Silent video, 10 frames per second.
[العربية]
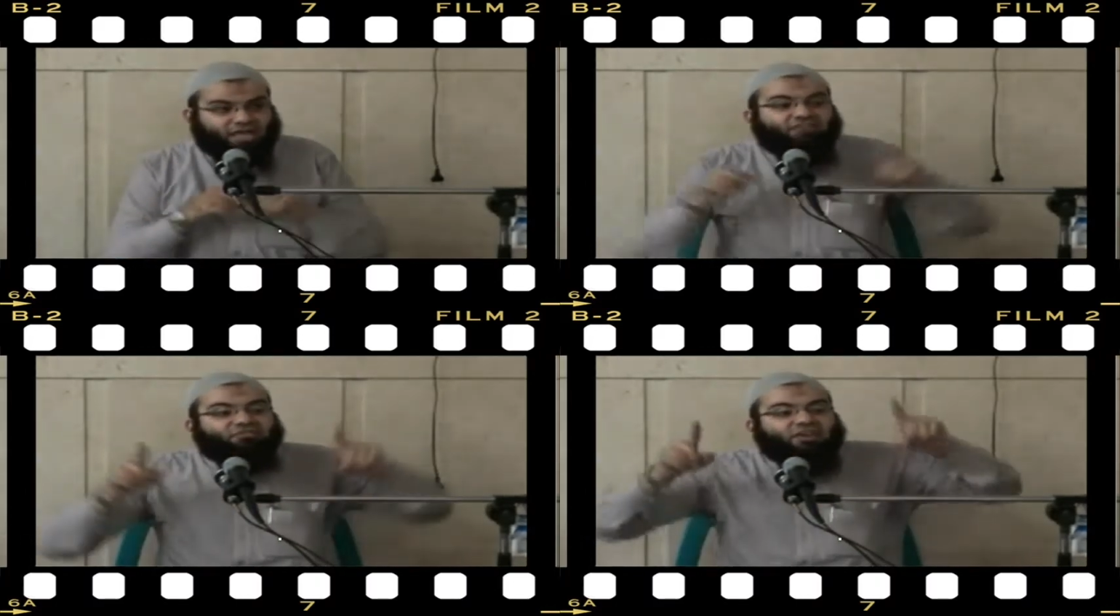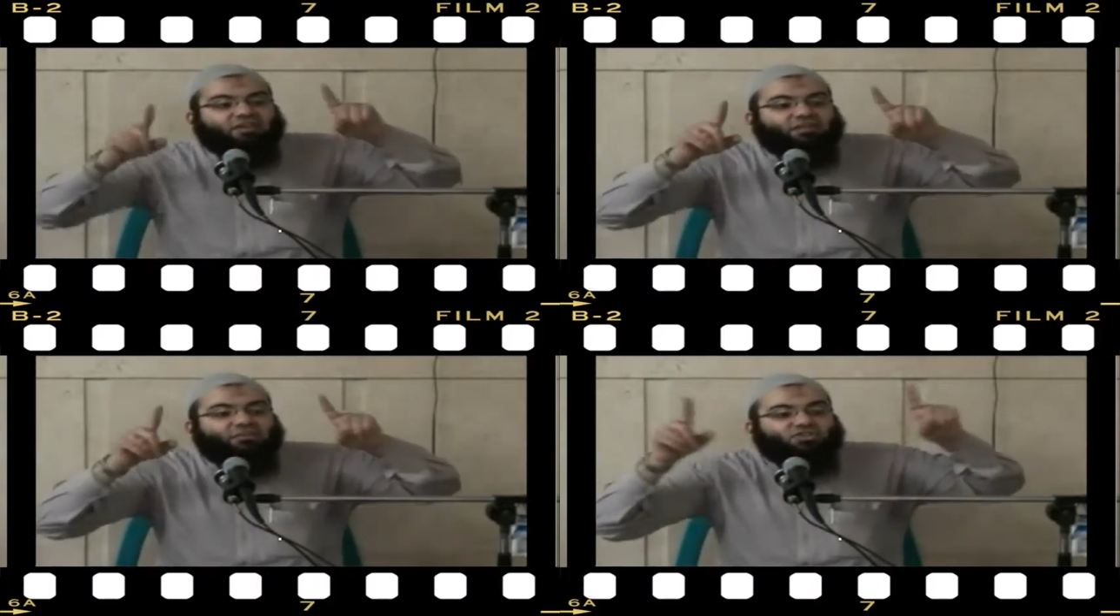كان
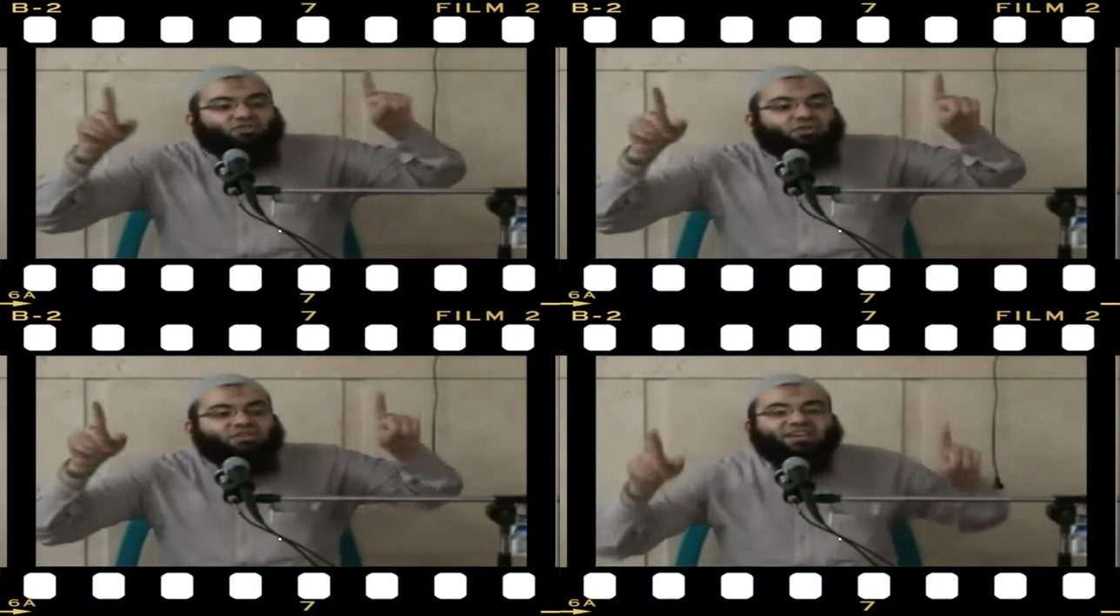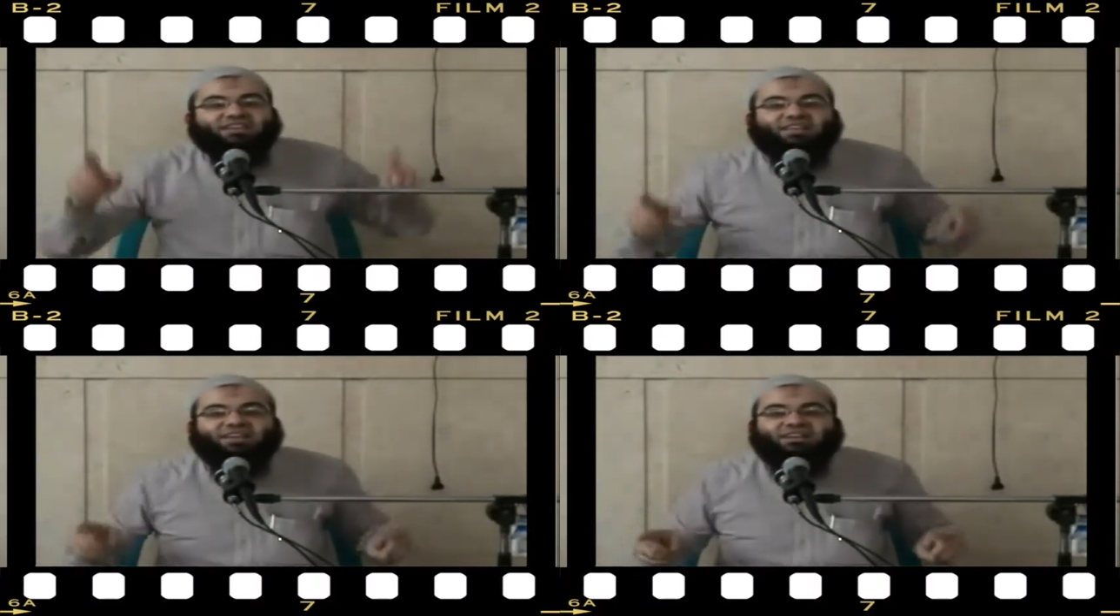فكرة المشروع ان انت
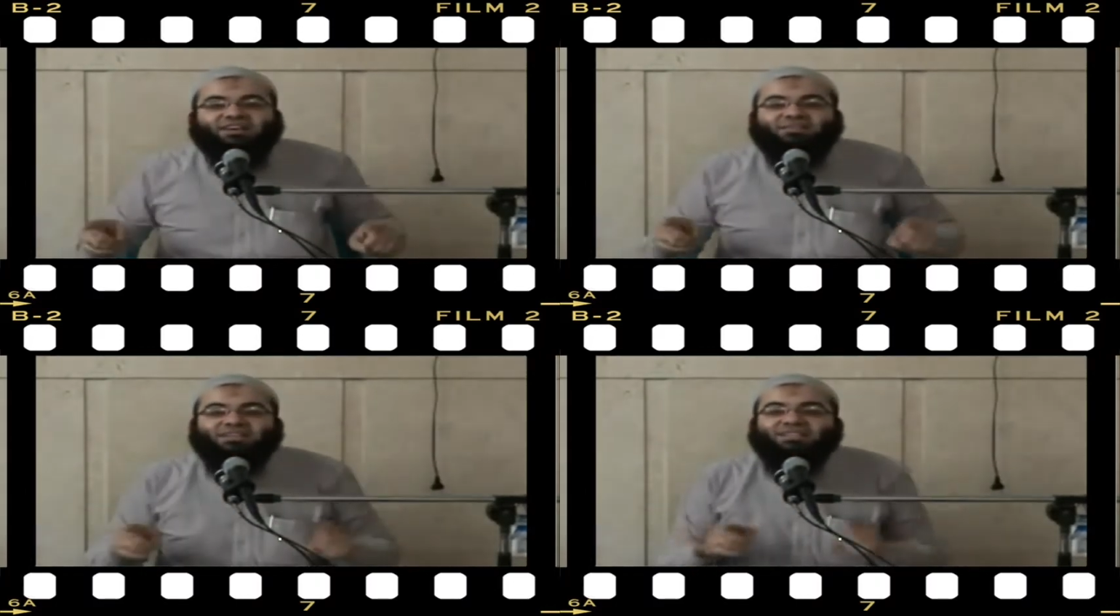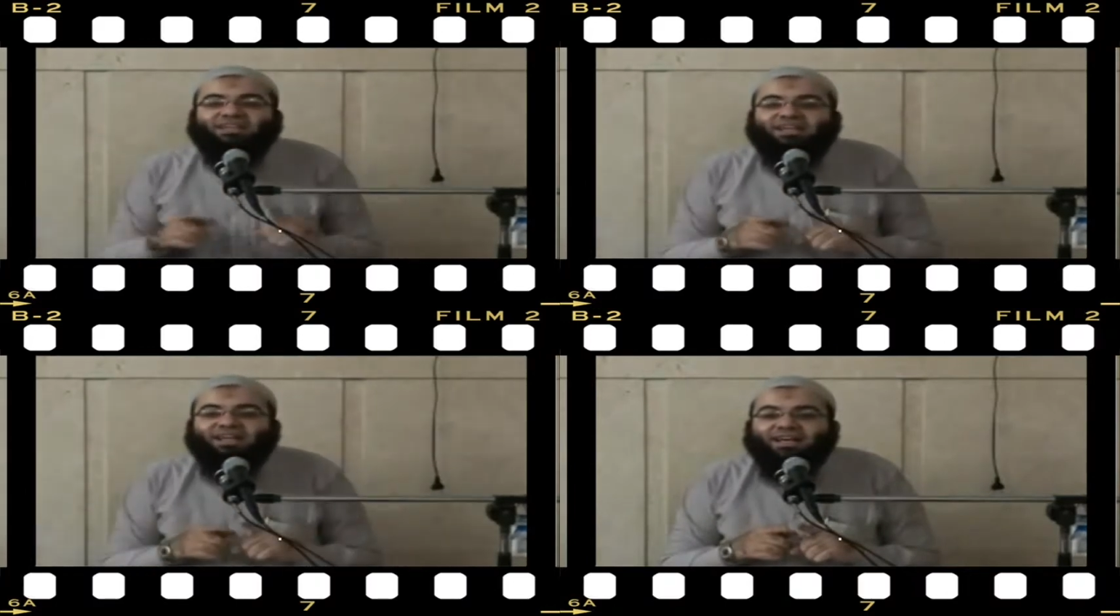هتخرج
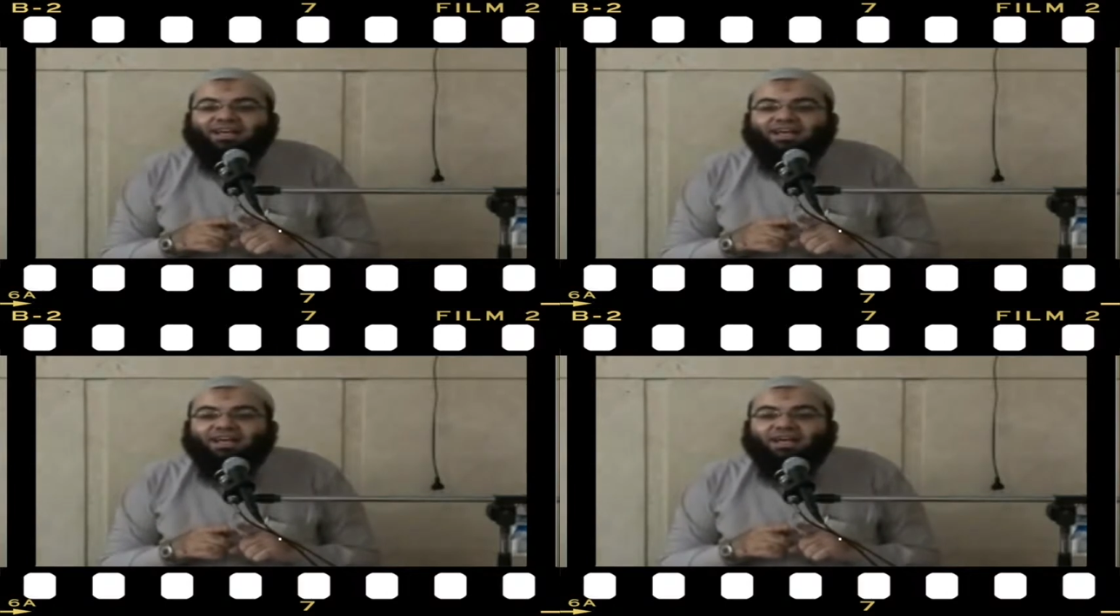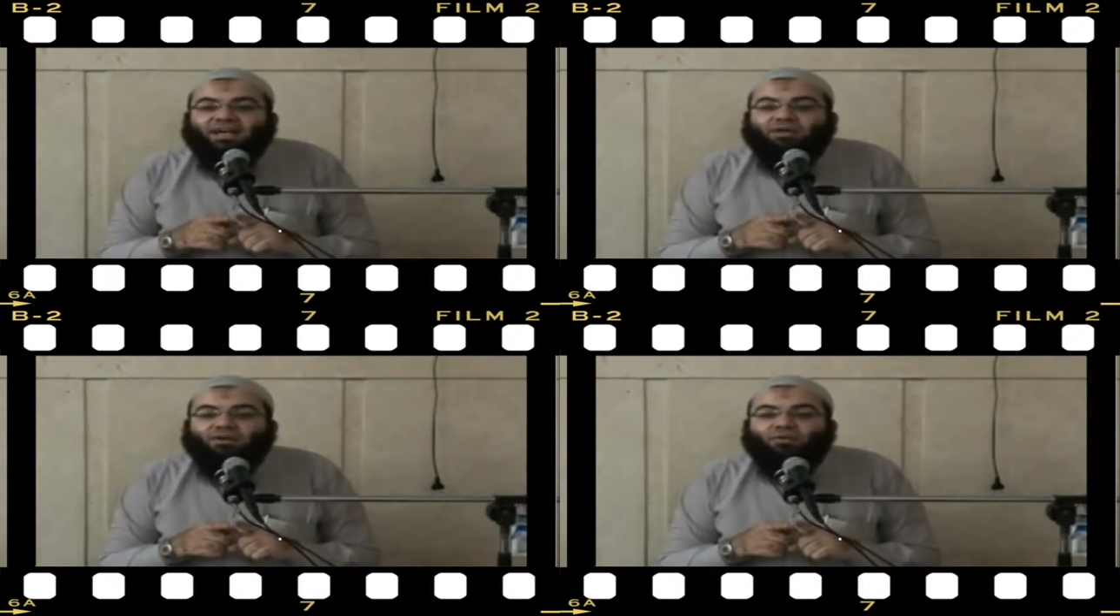بإذن الله
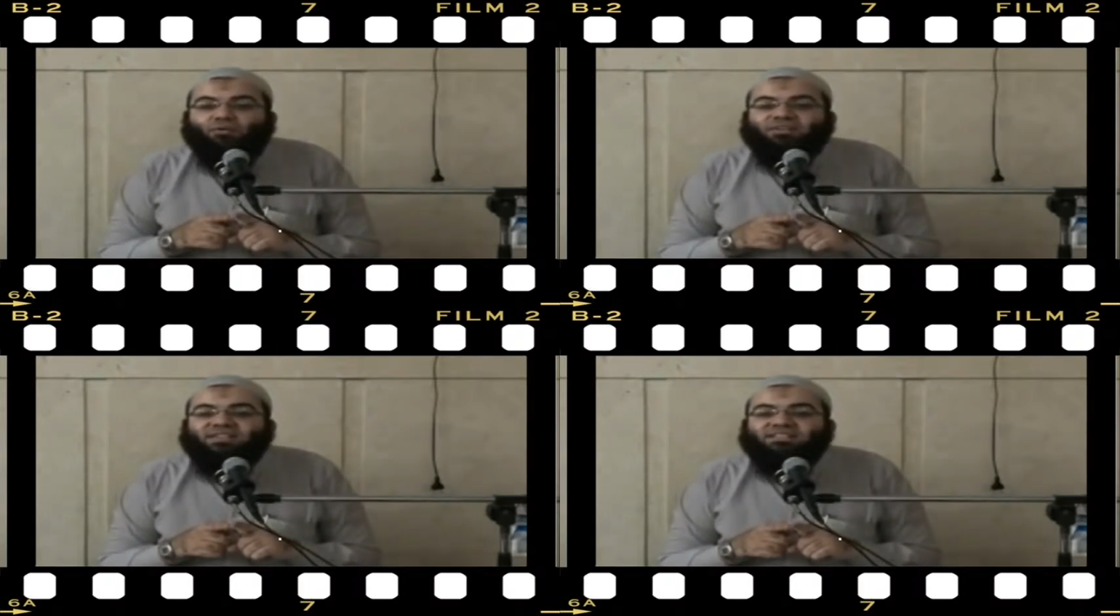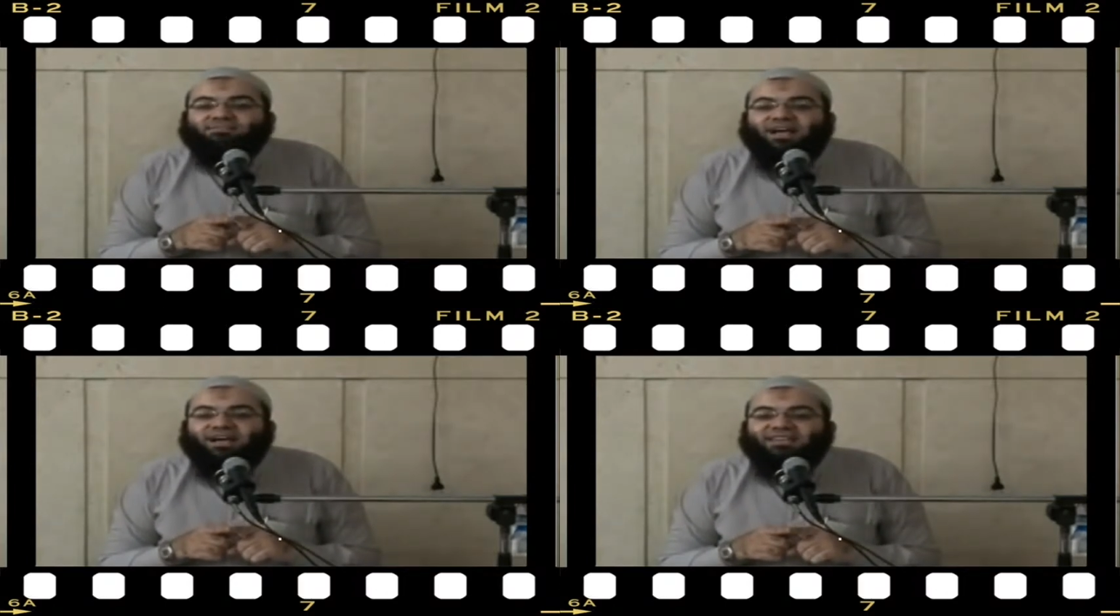
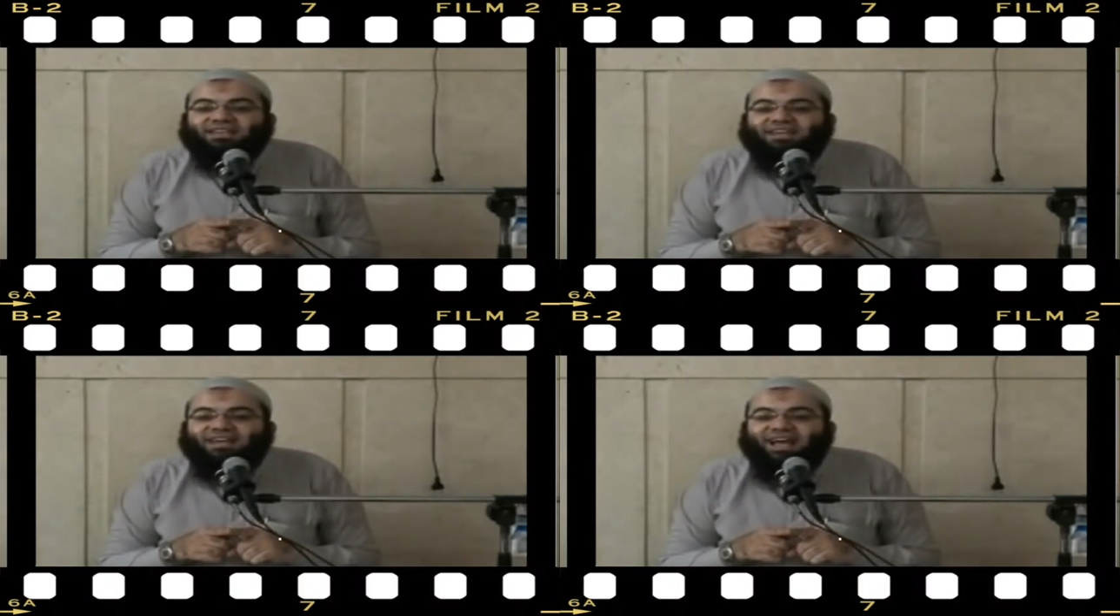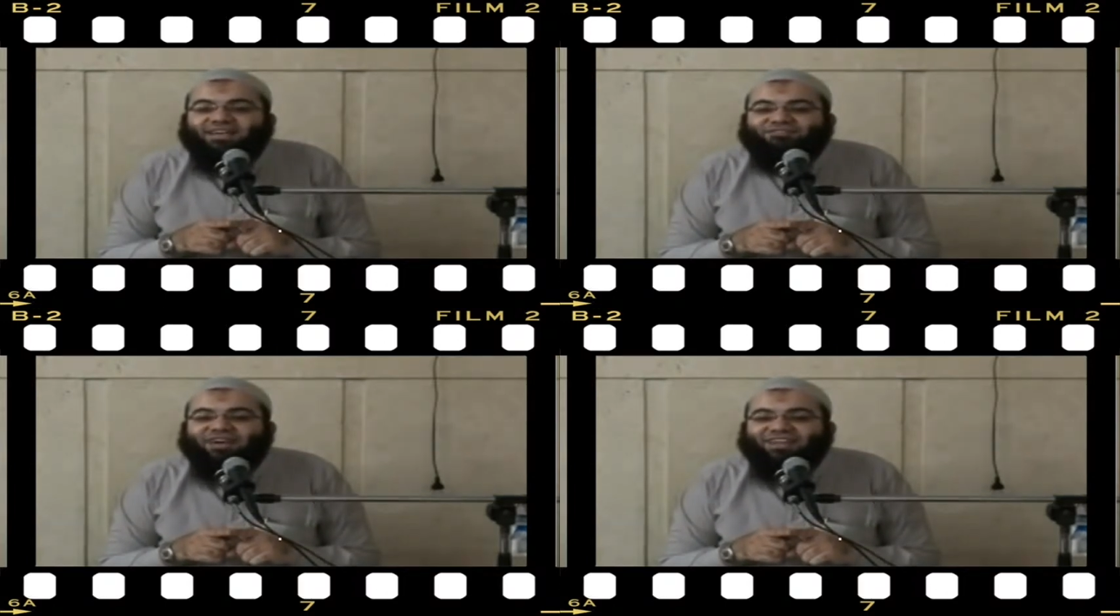والليسانس بتاعك ده لا
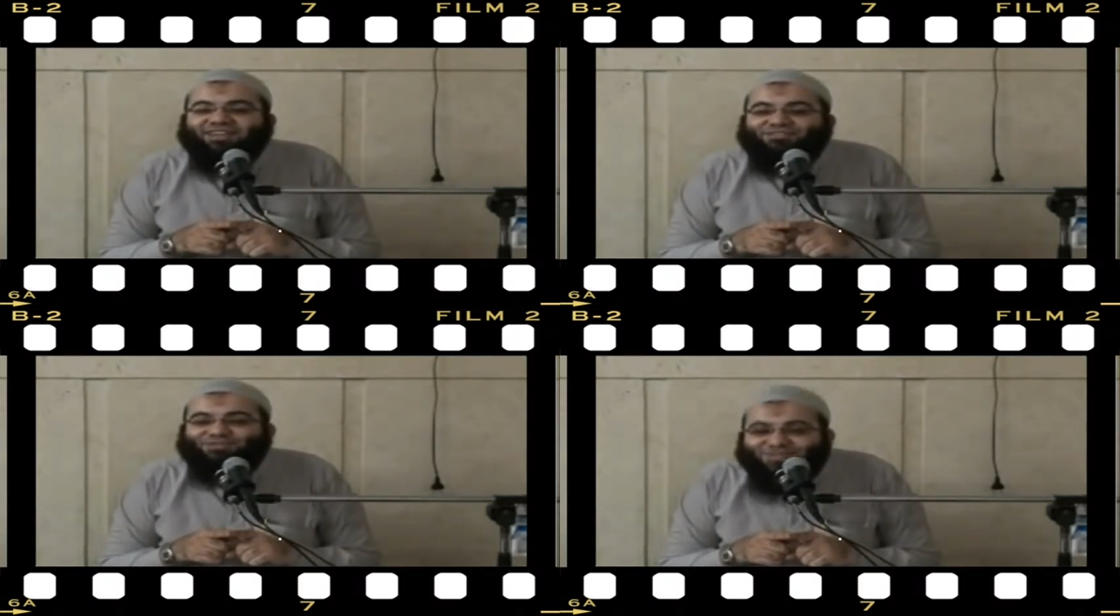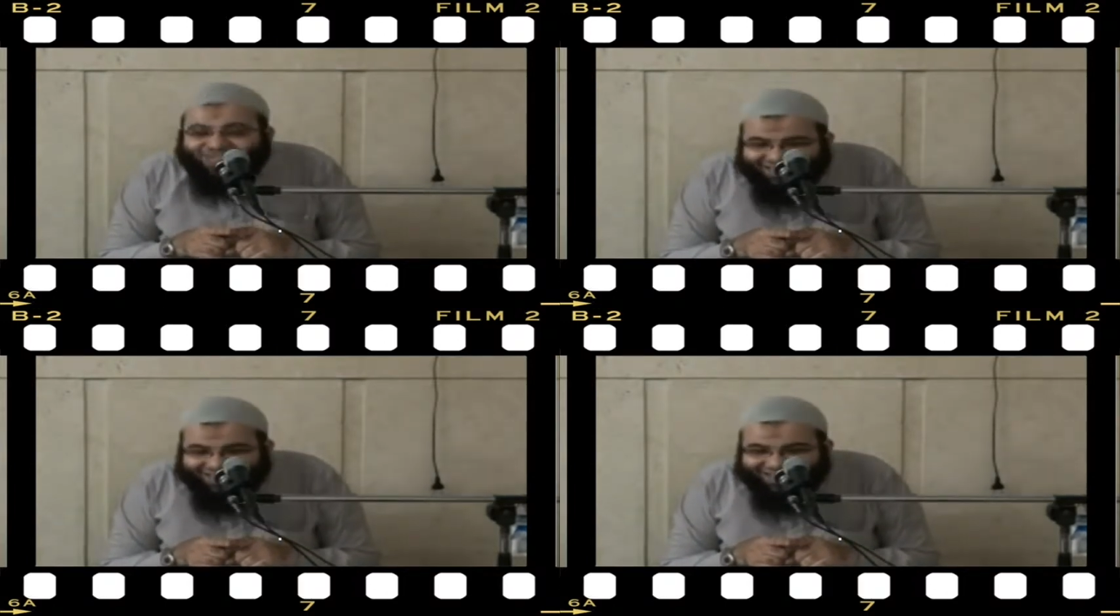هينفعك لا في
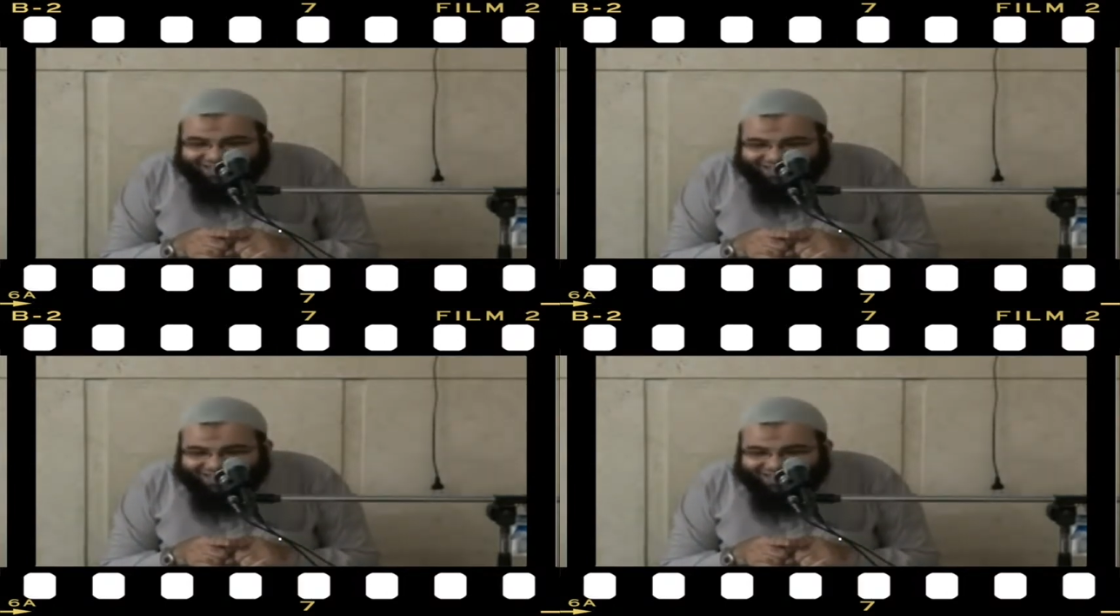الدنيا